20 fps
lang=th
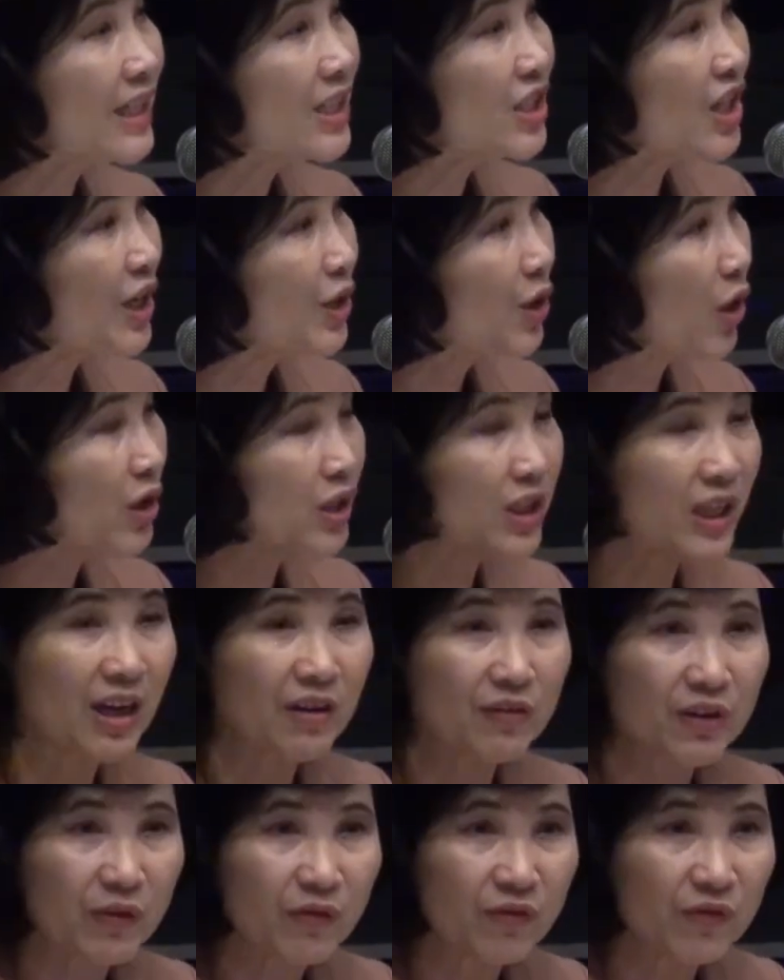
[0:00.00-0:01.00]
กันใช้ non
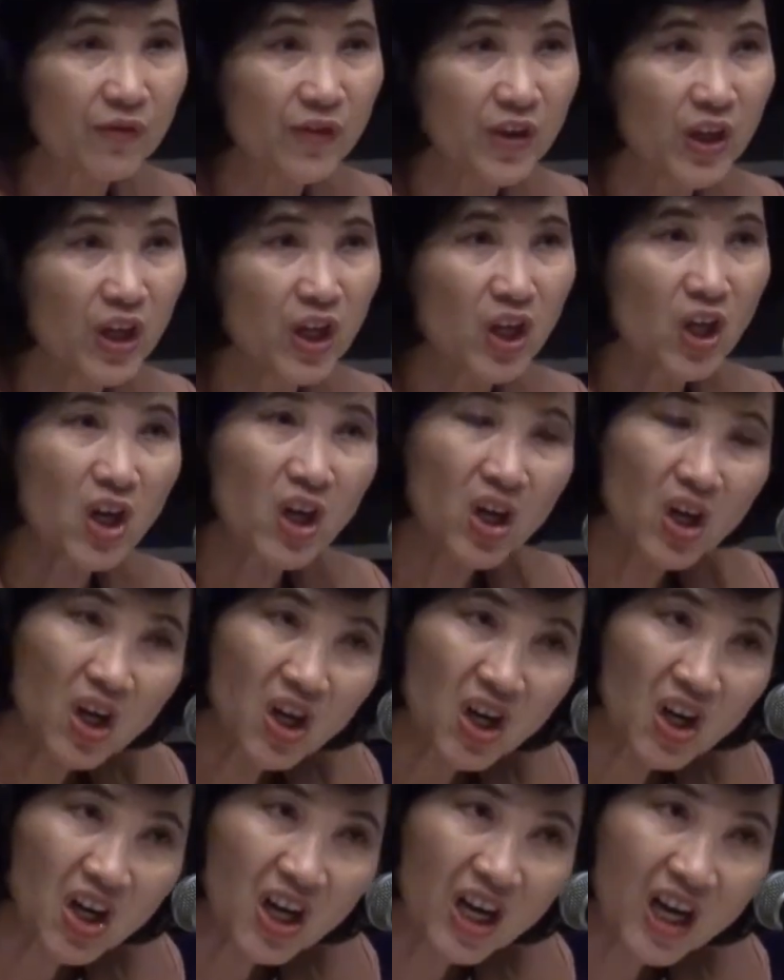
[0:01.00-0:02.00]
tariff
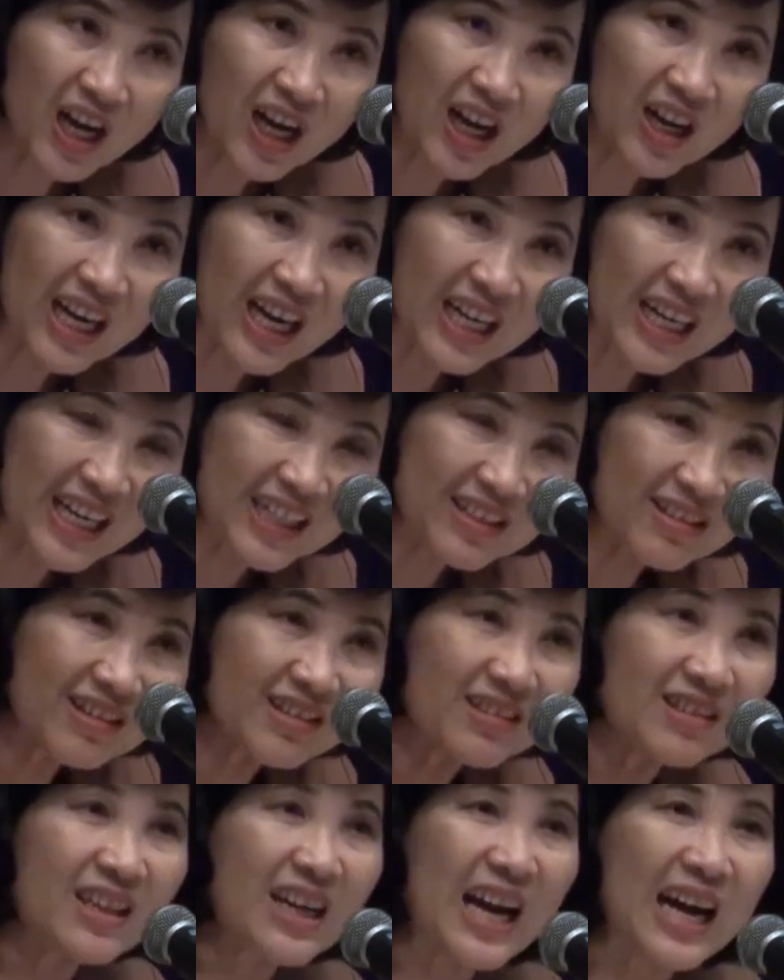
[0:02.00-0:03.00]
อันนั้น
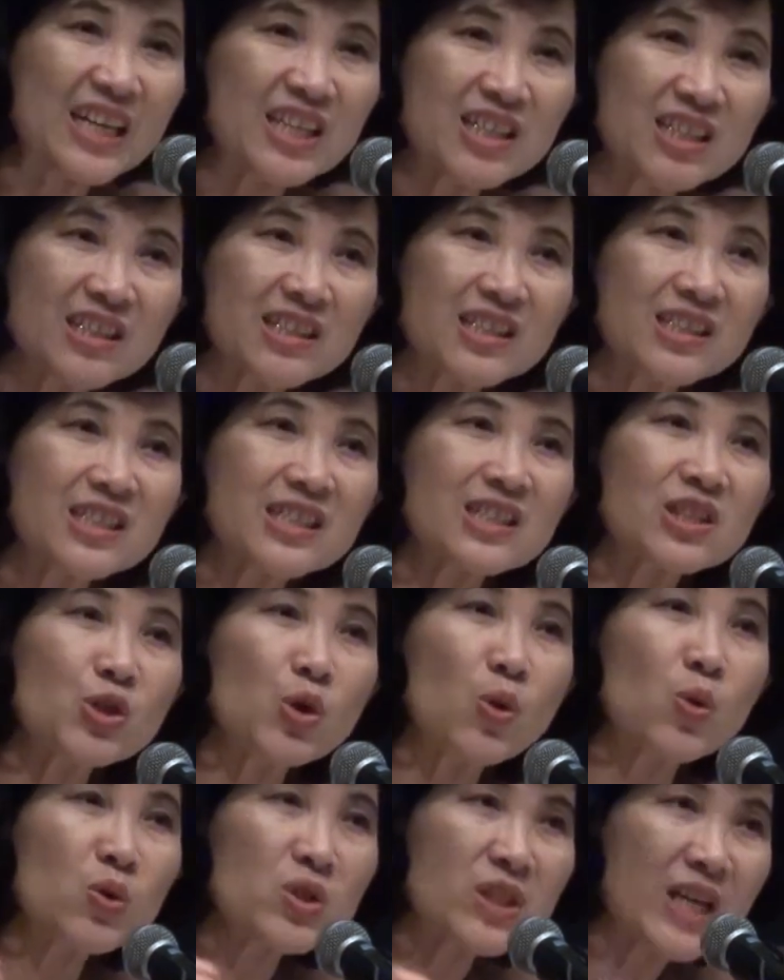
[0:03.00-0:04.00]
ก็คือการ
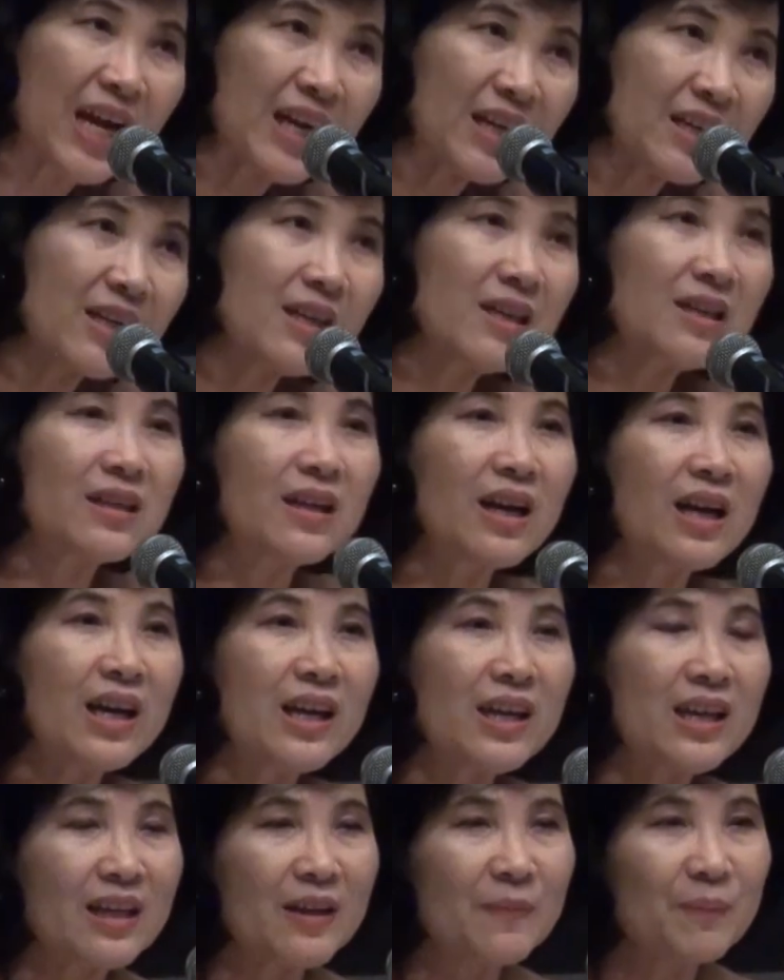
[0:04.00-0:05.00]
จูงใจดึง
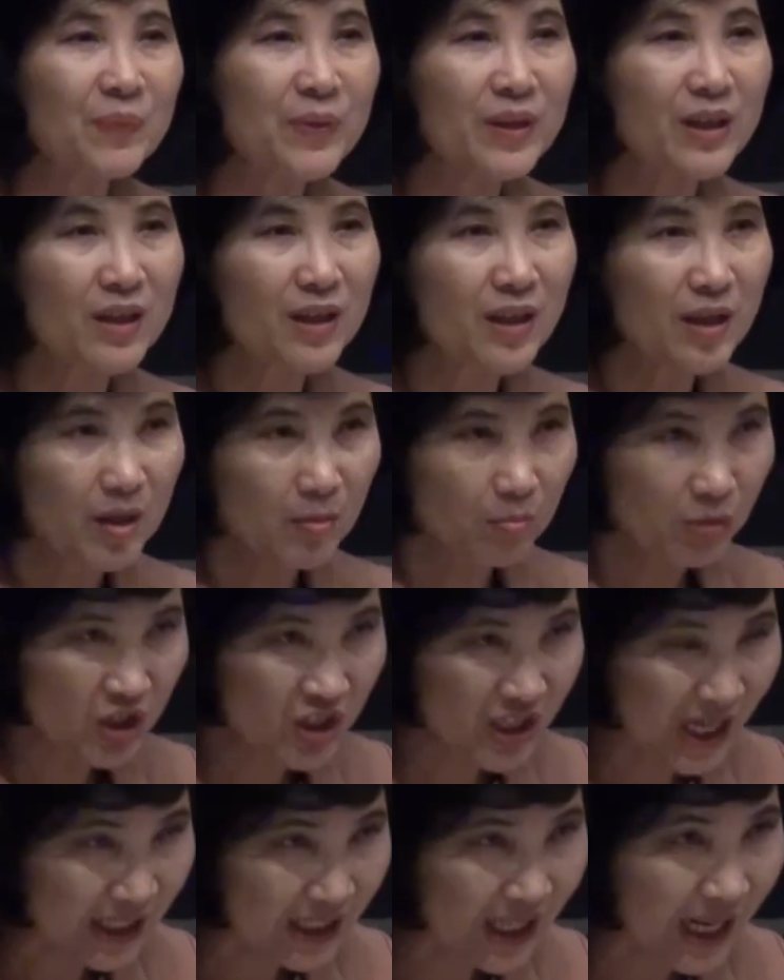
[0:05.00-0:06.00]
ให้บ
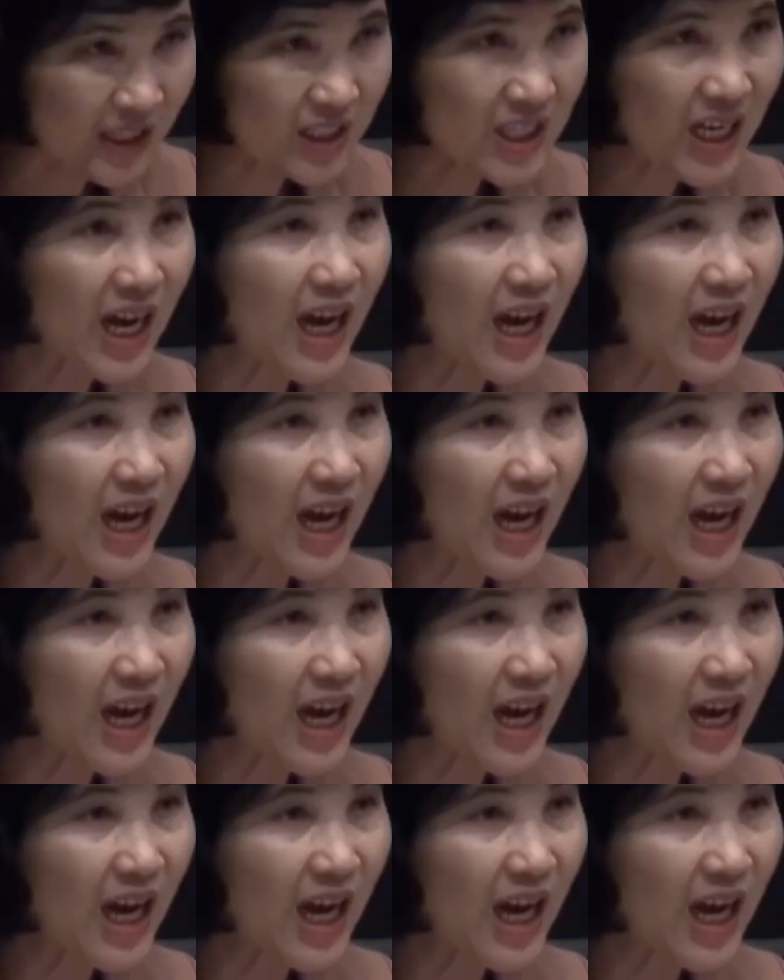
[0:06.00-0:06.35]
ริษัทต่าง